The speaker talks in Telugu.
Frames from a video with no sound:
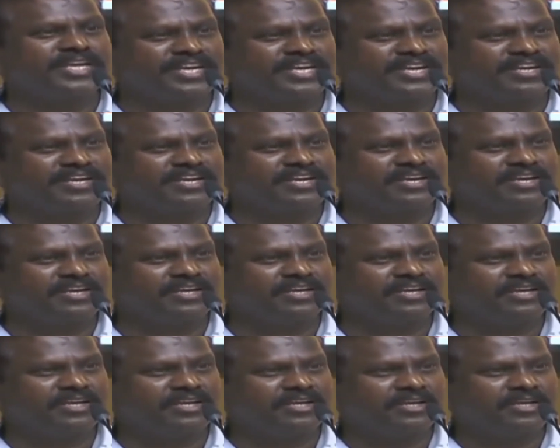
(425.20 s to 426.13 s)
చెప్పింది ఏంటంటే
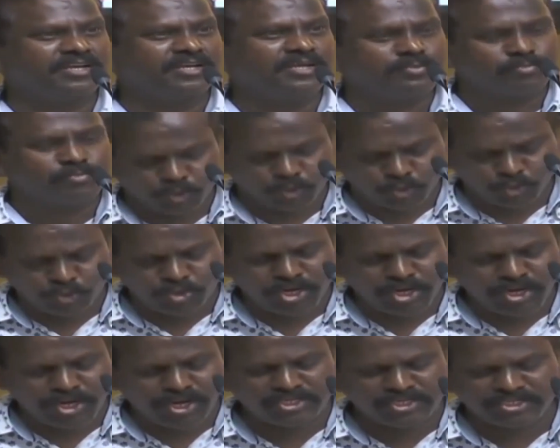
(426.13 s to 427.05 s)

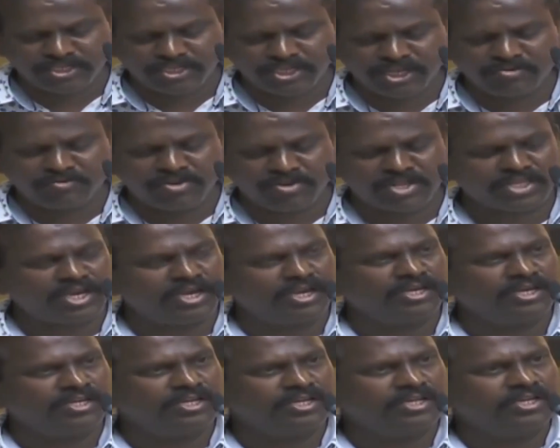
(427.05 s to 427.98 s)
పొద్దున్నే లేచిన తర్వాత
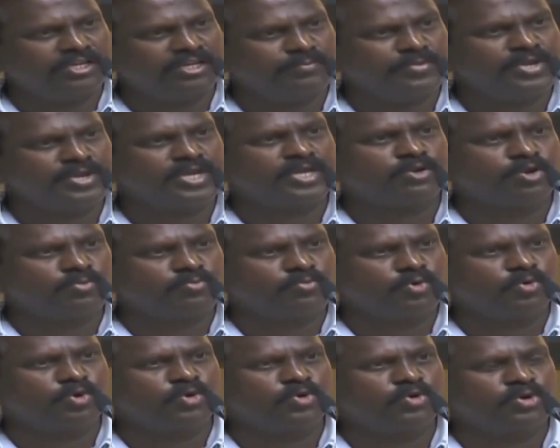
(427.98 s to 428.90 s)
మీ
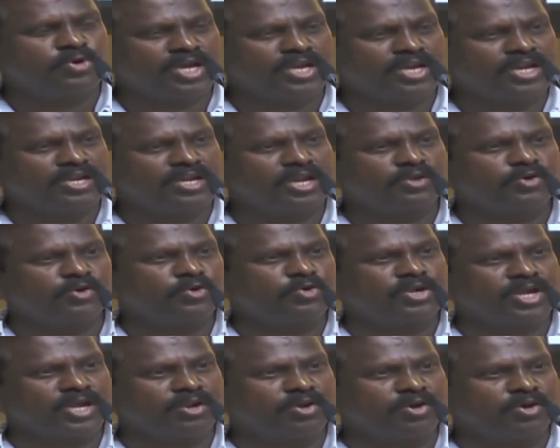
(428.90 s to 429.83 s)
ఇంట్లో ముగ్గురున్నారా
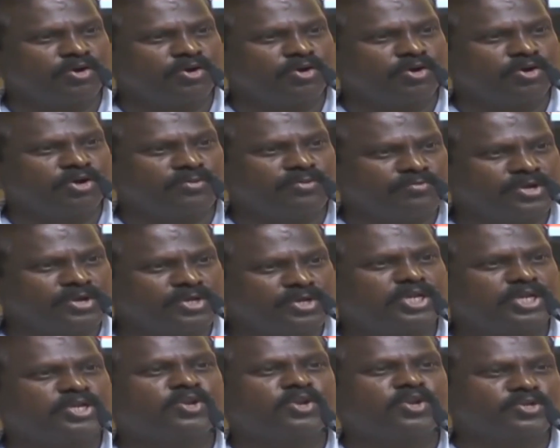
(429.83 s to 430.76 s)
నలుగురున్నారో
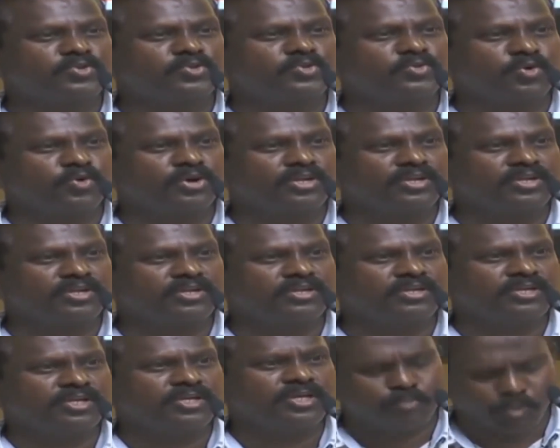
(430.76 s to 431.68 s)
మీరు షెడ్యూల్ వేసుకోండి
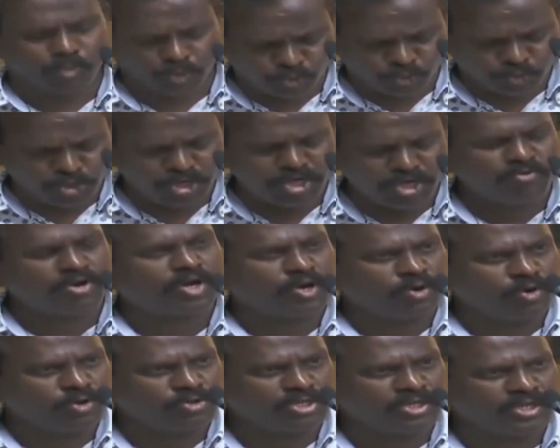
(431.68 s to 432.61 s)
పొద్దున్నే
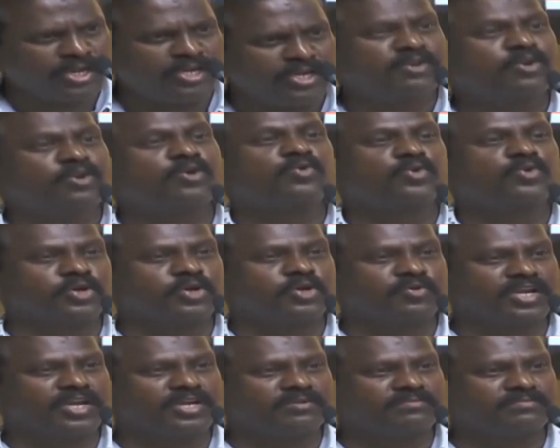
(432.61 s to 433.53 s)
ఒకళ్ళు వచ్చి టెంట్లో
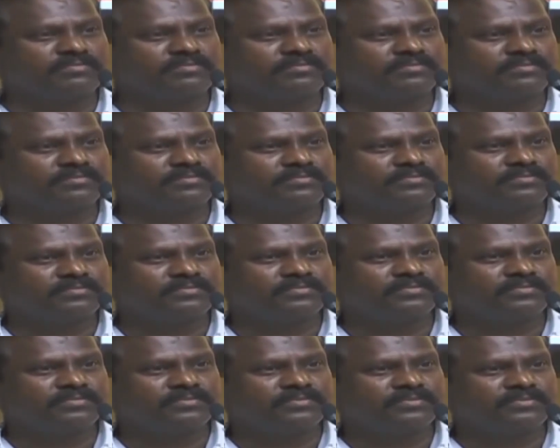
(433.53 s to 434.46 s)
కూర్చోవాలి
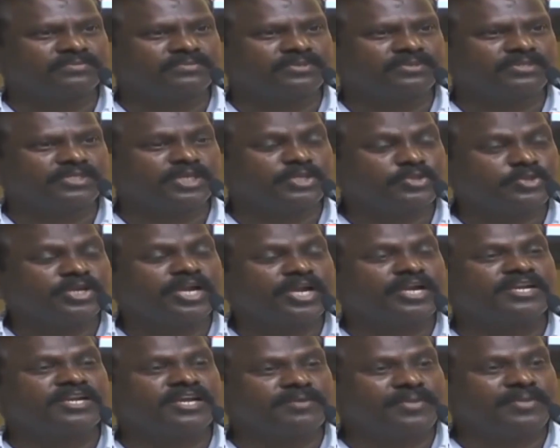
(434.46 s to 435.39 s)

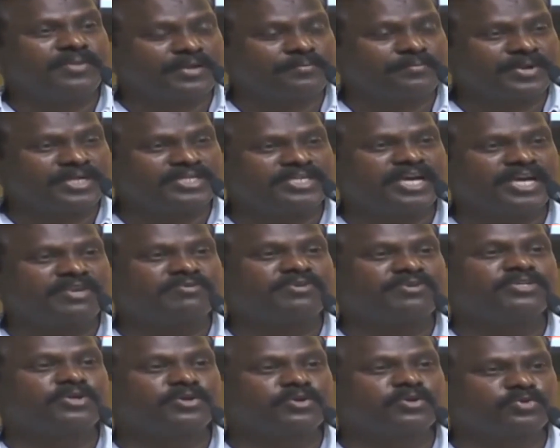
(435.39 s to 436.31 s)
ఎందుకంటే బయట
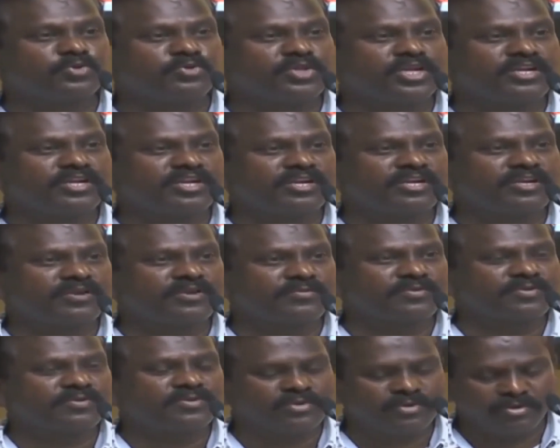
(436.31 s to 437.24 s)
ప్రచారం ఏం జరుగుతుందంటే
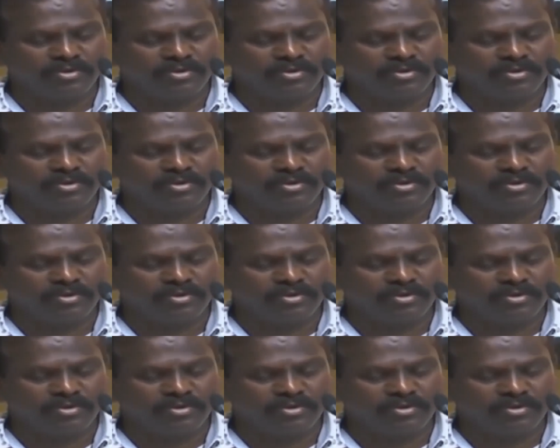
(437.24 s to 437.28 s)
